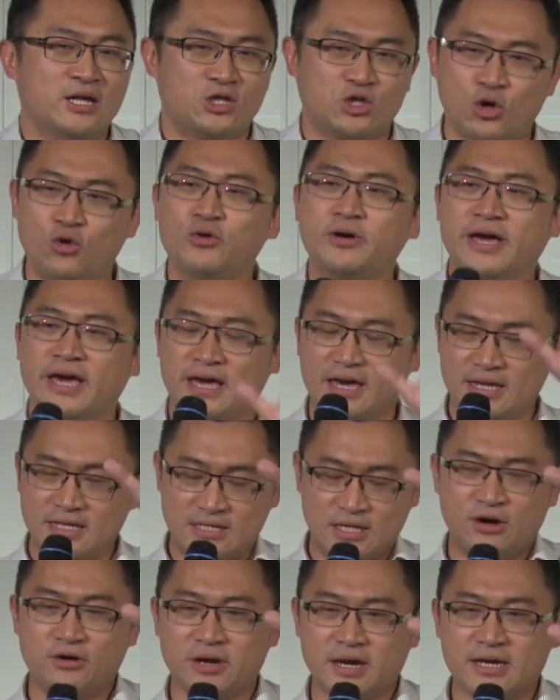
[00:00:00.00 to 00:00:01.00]
都可以
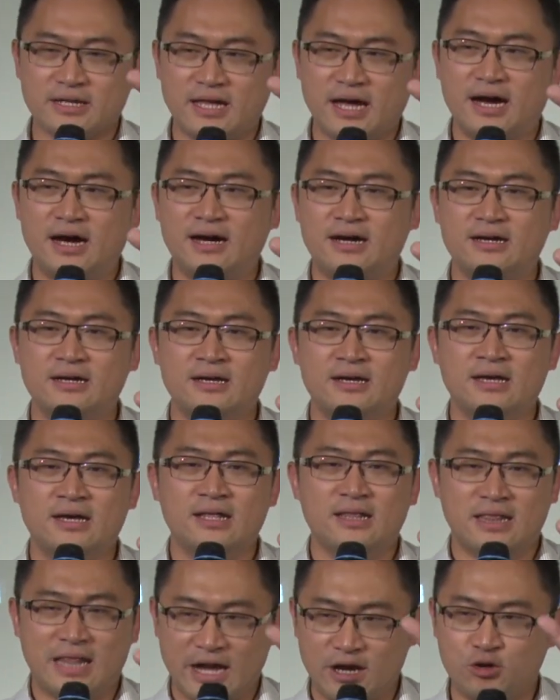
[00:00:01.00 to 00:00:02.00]
交给他
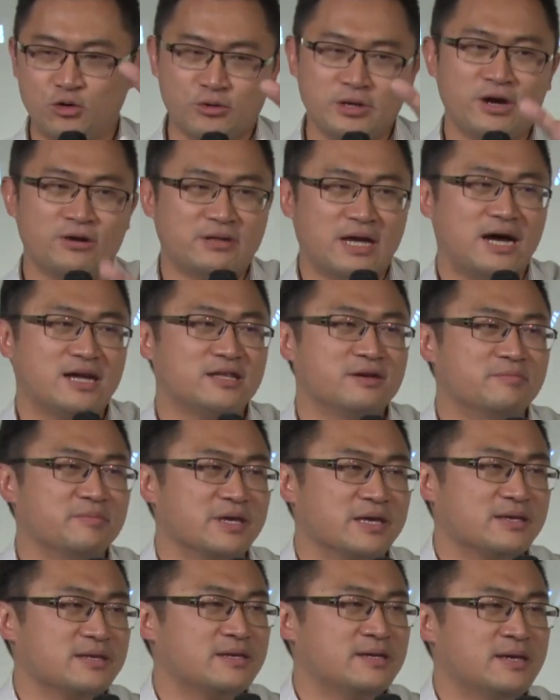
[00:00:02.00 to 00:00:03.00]
来荣耀他的
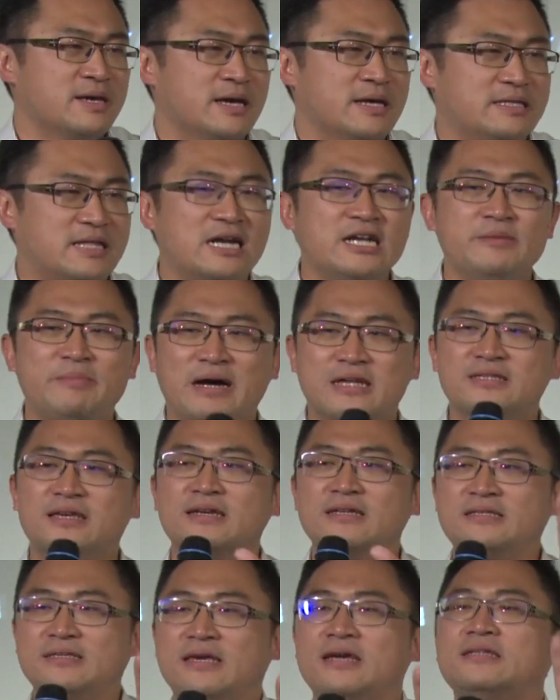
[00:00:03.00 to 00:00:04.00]
名。当你把这
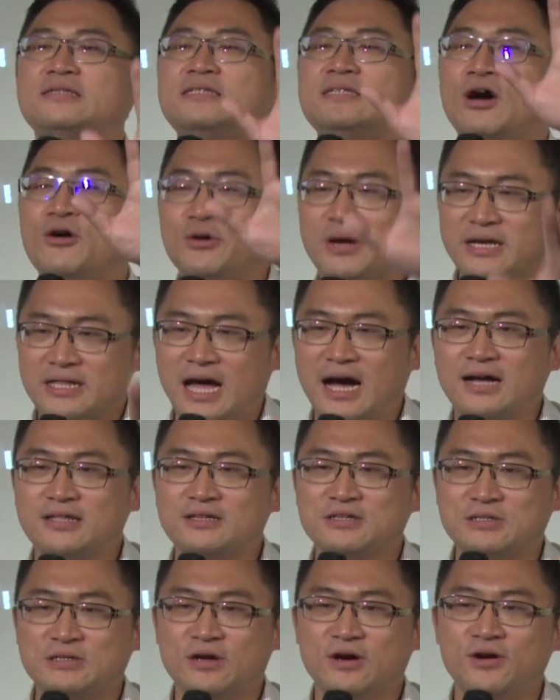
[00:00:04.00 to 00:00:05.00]
一切交给他的
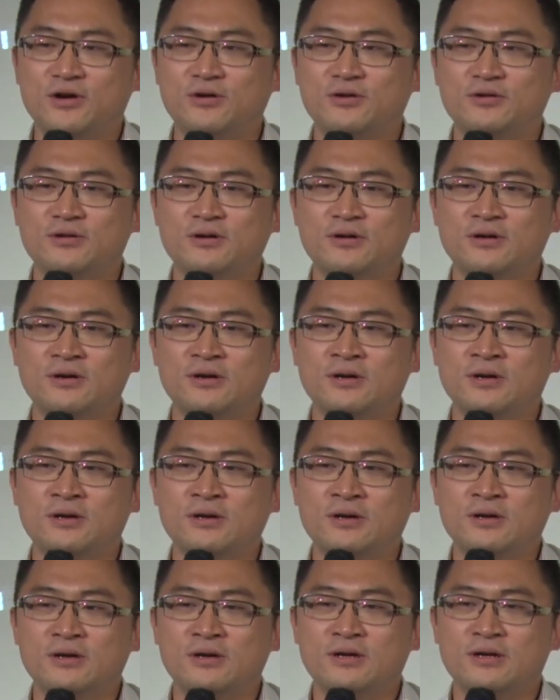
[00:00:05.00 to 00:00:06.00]
时候。
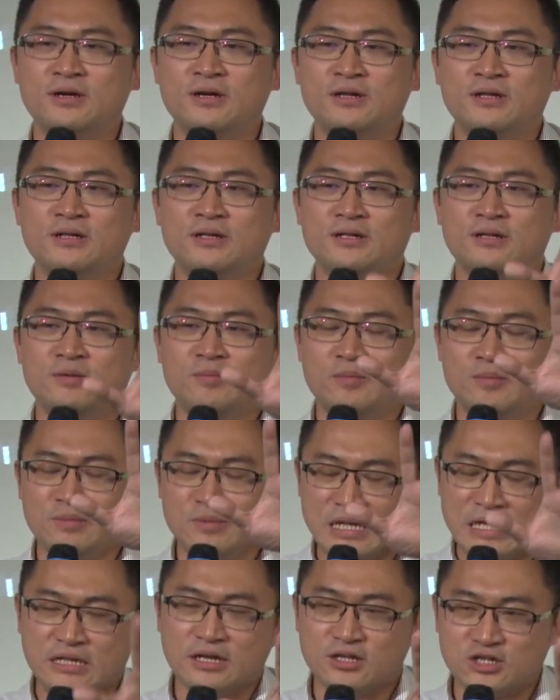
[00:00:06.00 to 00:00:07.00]

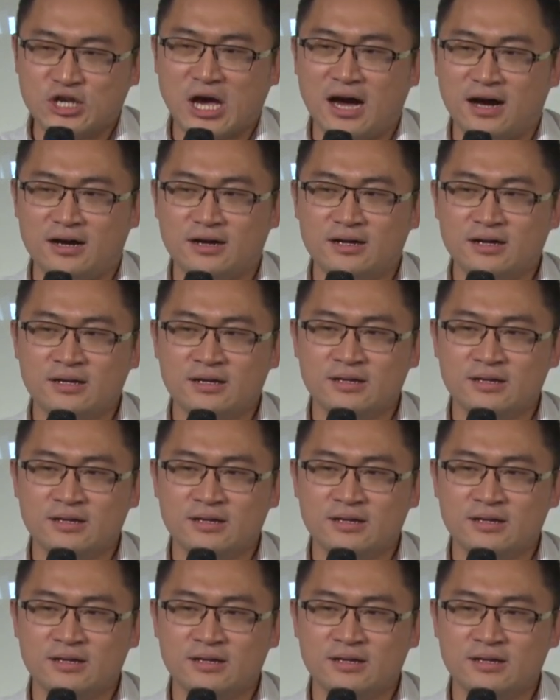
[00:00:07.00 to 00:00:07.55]
你的账、